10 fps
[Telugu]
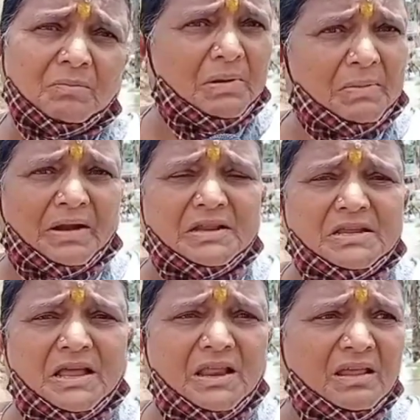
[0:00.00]
మేము ఎక్కడ
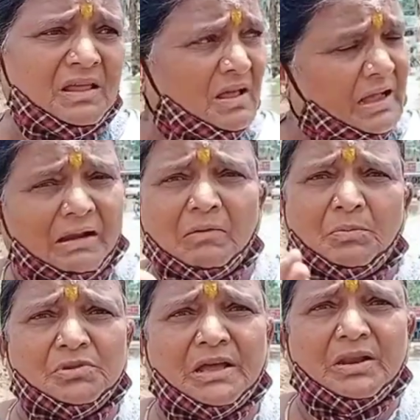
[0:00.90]
చేయాలి కాలువ
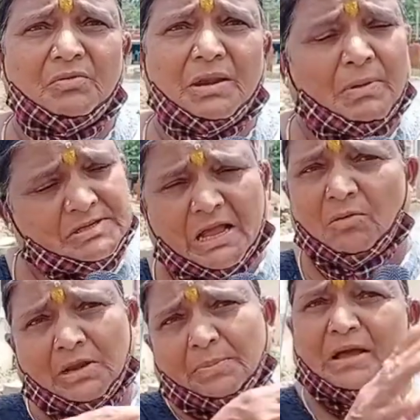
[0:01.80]
ముందుగాల ఉండే మాకు జాగు
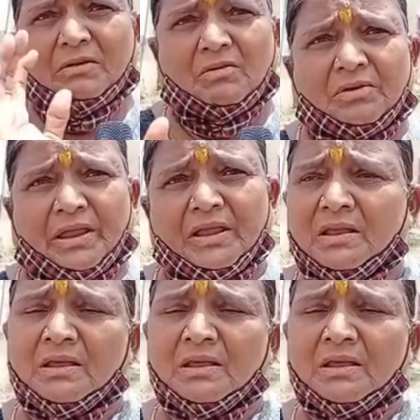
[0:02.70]
ఉన్నప్పుడు కాలువ ఉండే